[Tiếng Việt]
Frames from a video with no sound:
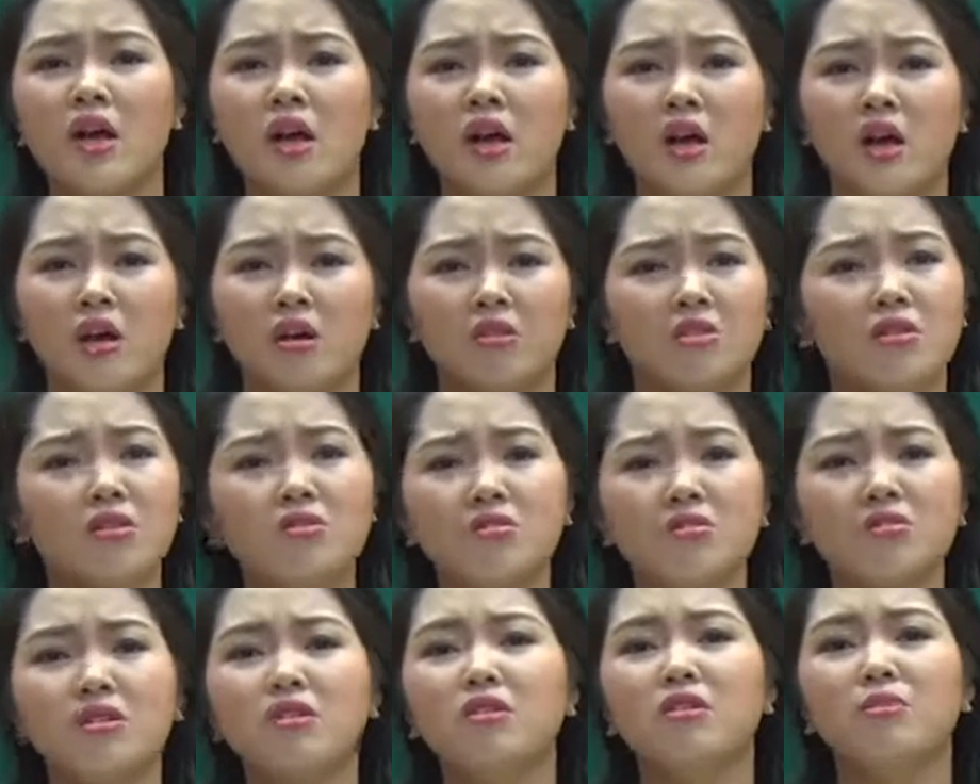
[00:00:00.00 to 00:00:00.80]
à,
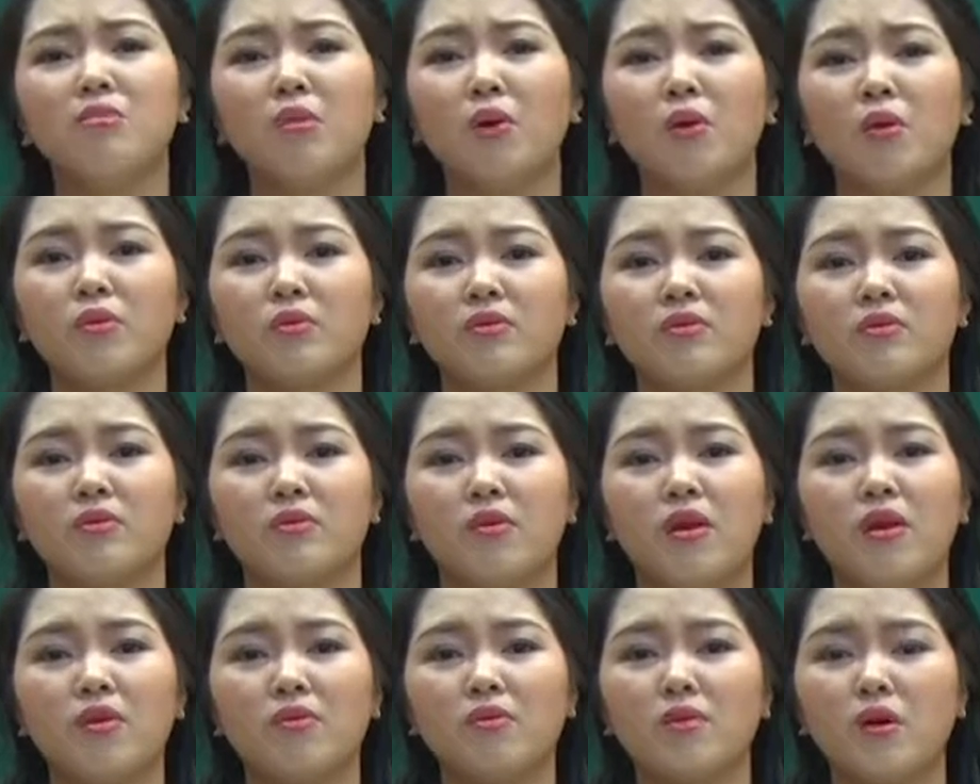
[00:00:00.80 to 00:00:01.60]
từng từ một
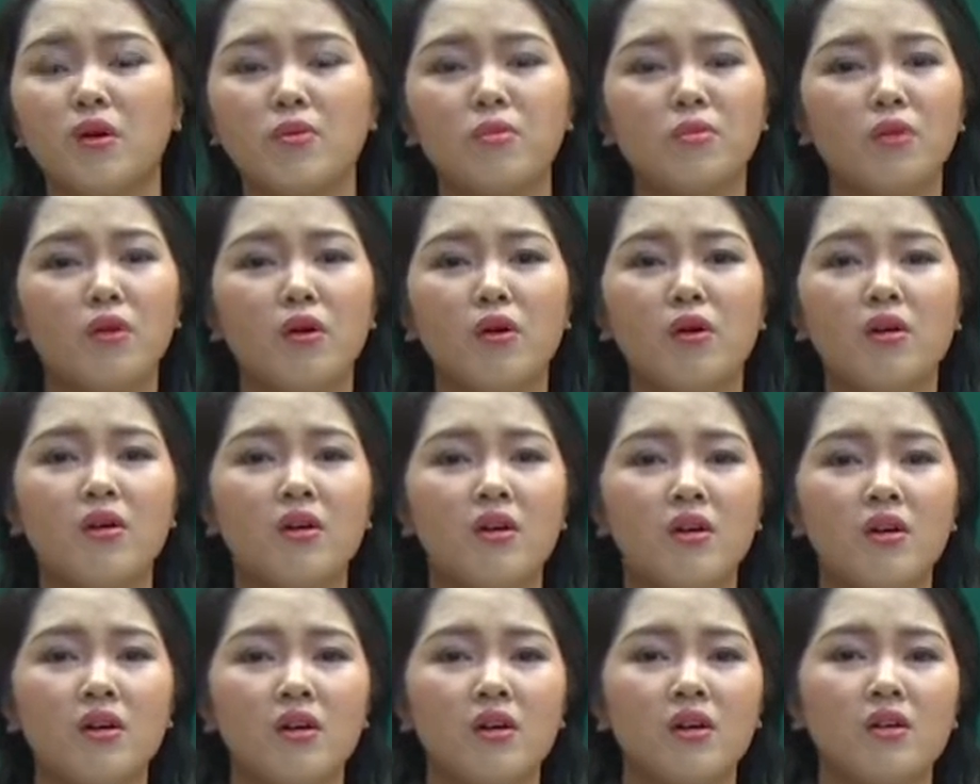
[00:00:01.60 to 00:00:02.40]
đúng không không có
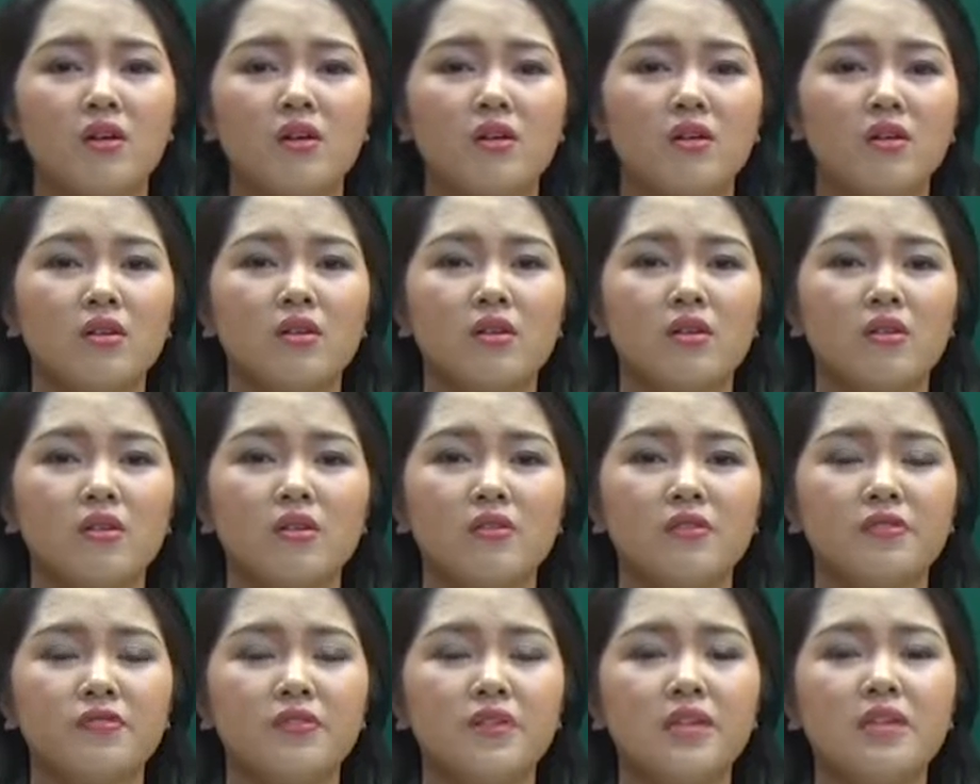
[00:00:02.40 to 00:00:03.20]

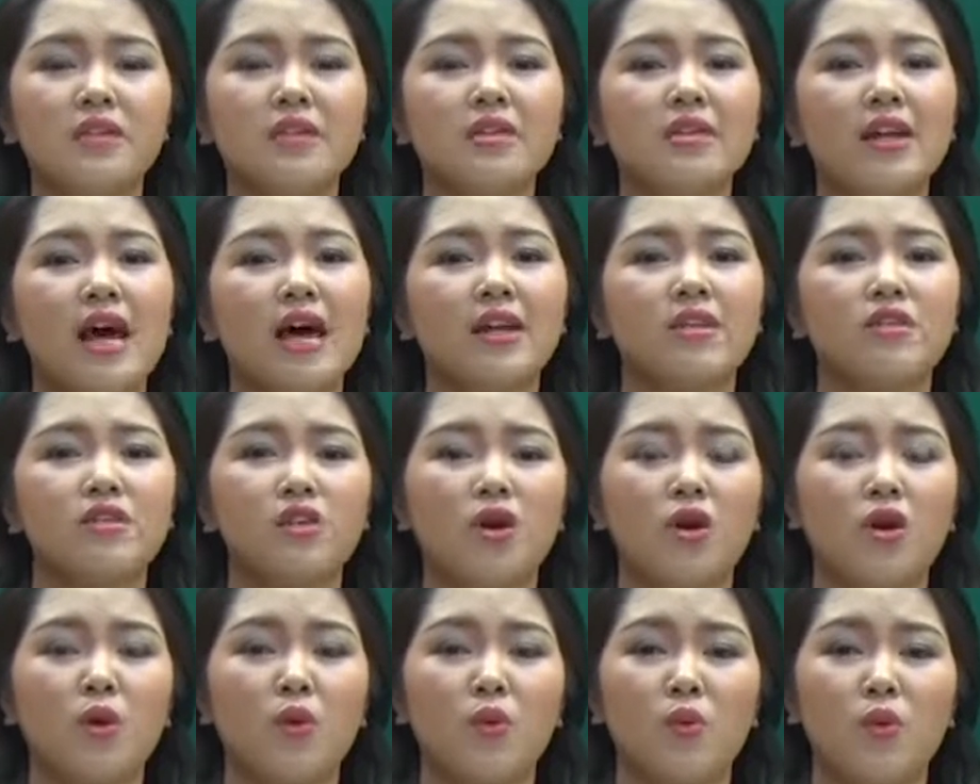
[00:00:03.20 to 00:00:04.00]
uh, phí thời gian
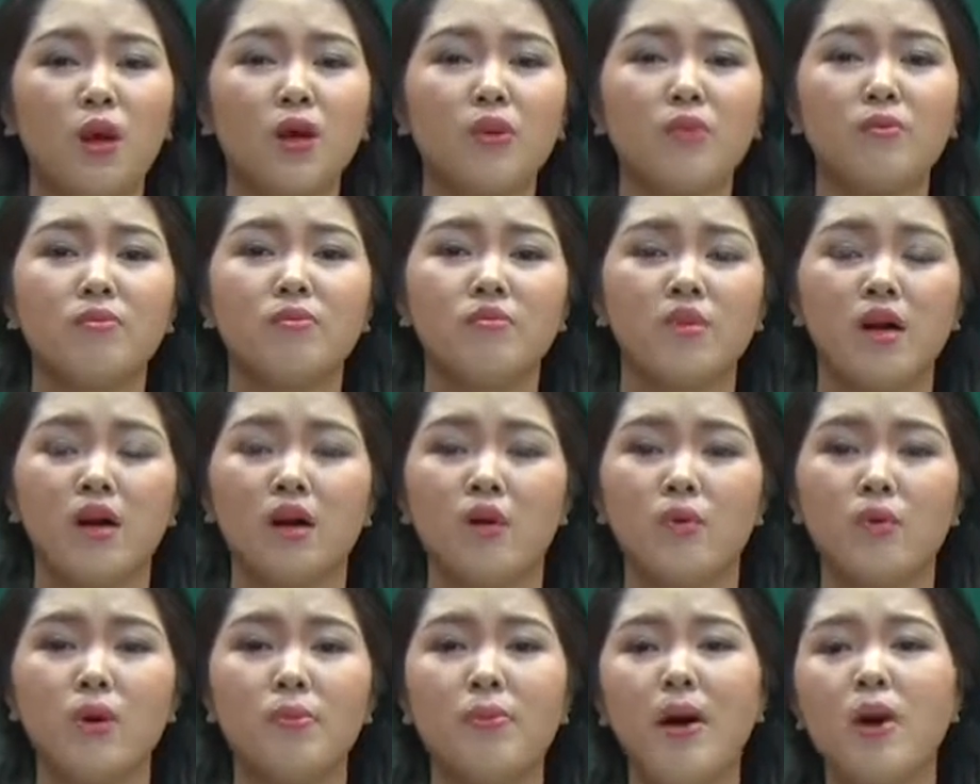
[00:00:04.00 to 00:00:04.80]
cho one
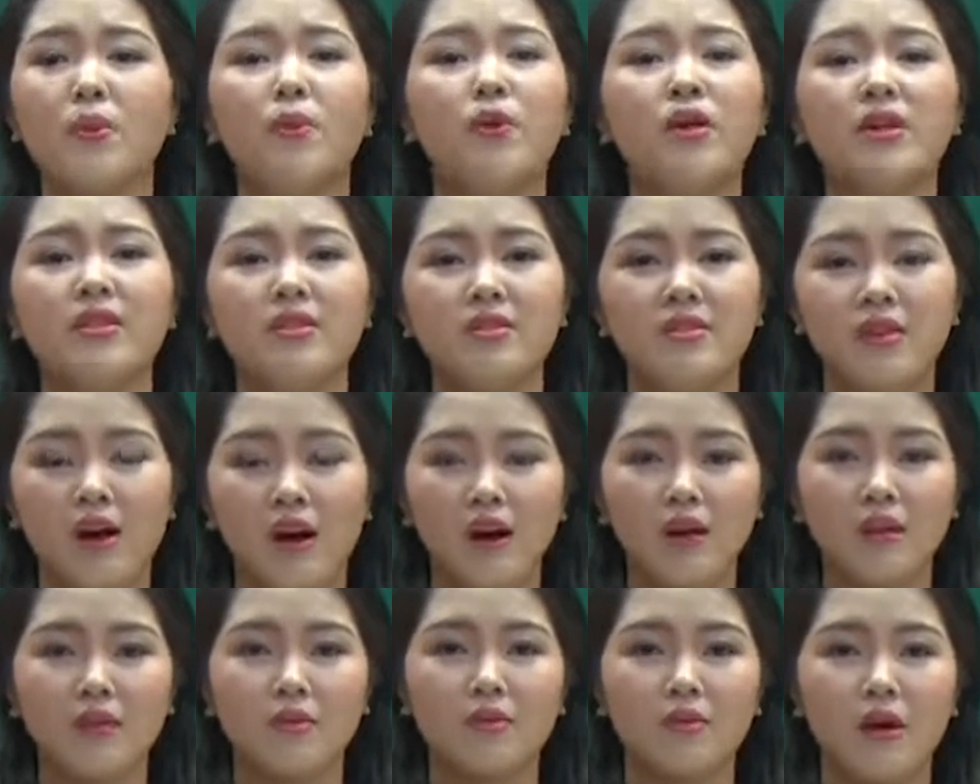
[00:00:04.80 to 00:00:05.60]
uh, word by word
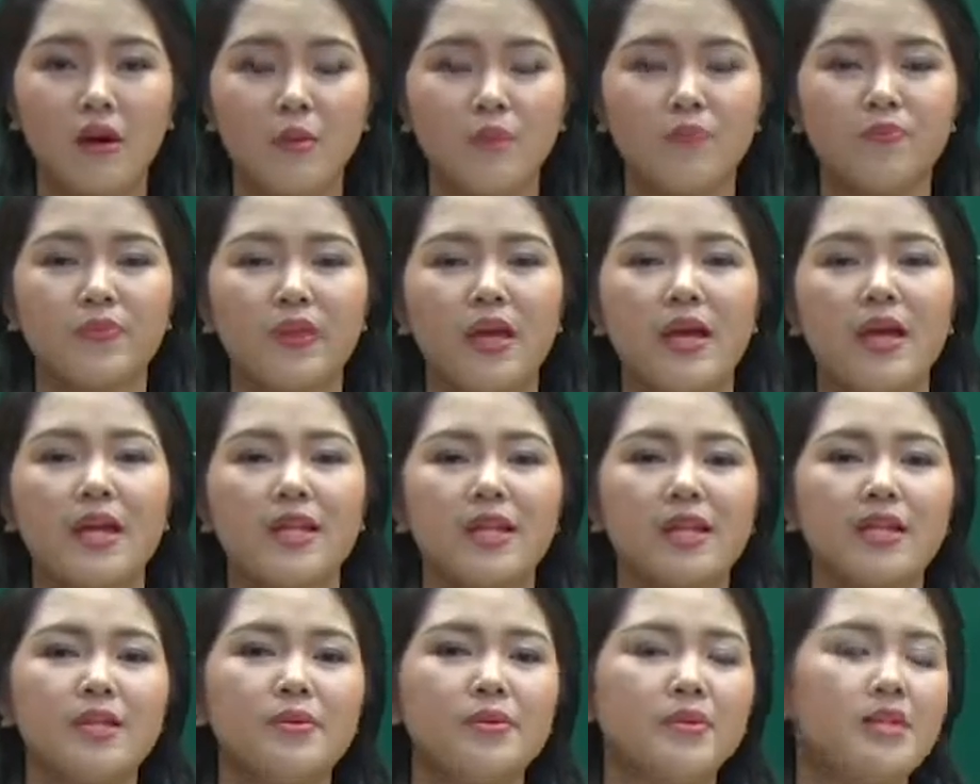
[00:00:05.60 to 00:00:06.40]
nữa đúng không
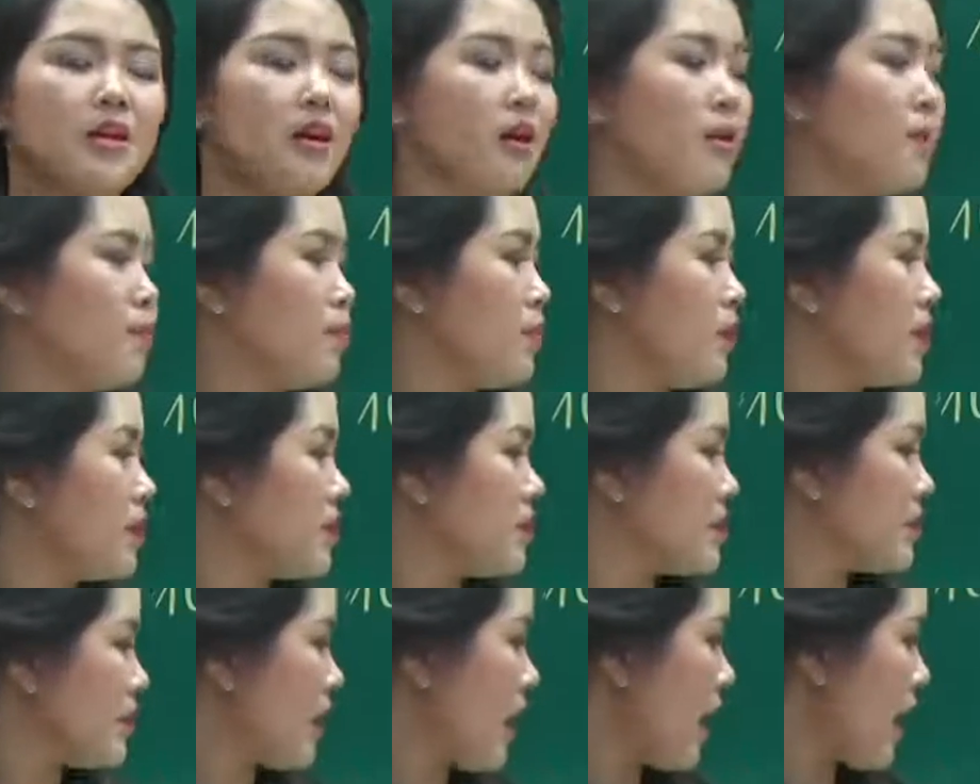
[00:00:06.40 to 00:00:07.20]
thế thì bây giờ
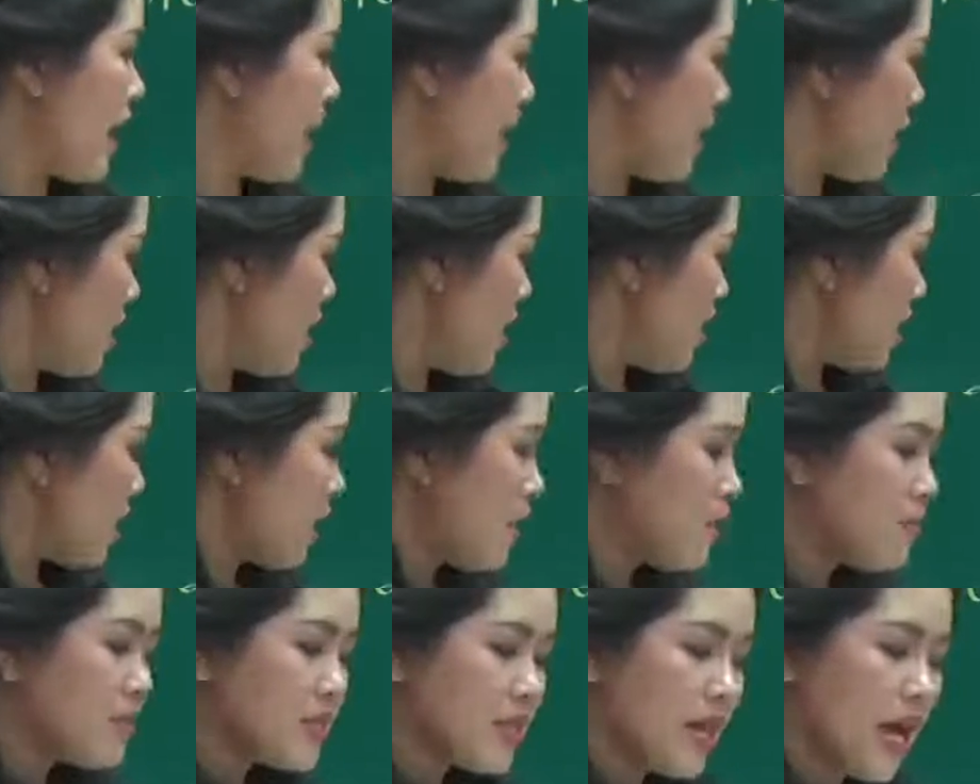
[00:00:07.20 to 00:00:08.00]
mình sẽ
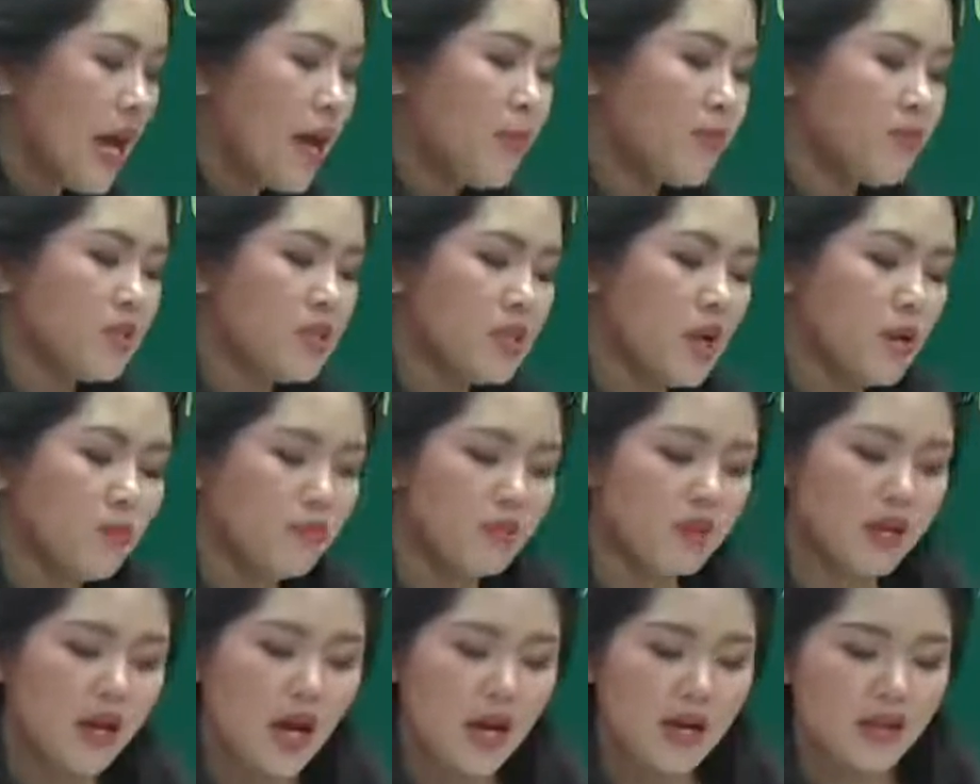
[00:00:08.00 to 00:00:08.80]
tìm xem
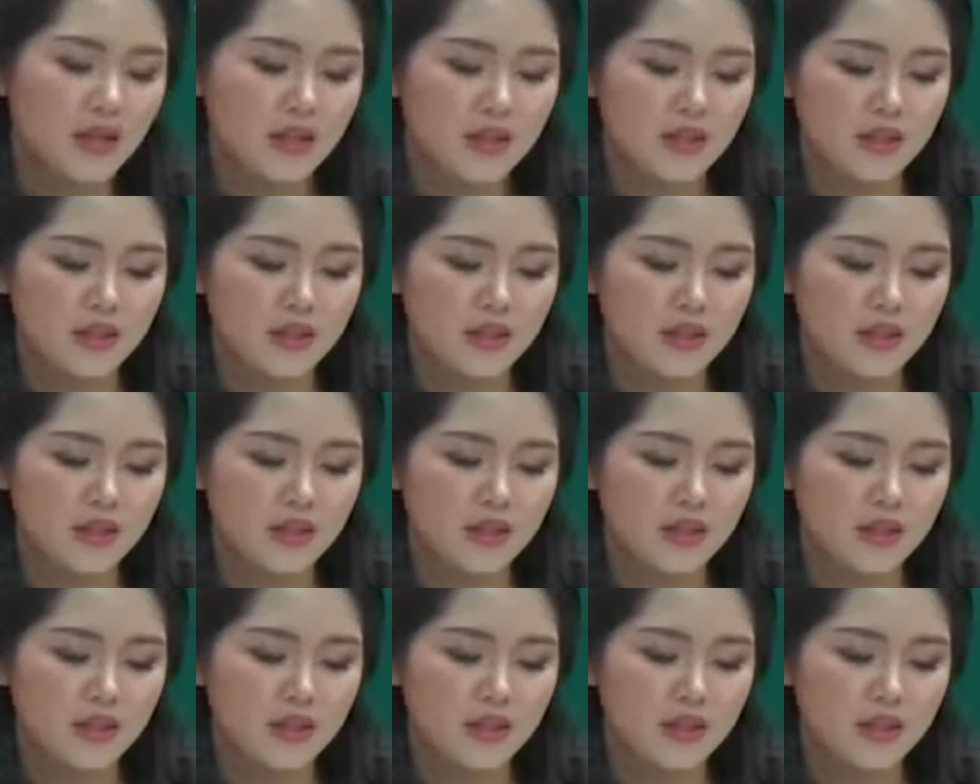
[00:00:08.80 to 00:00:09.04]
trong các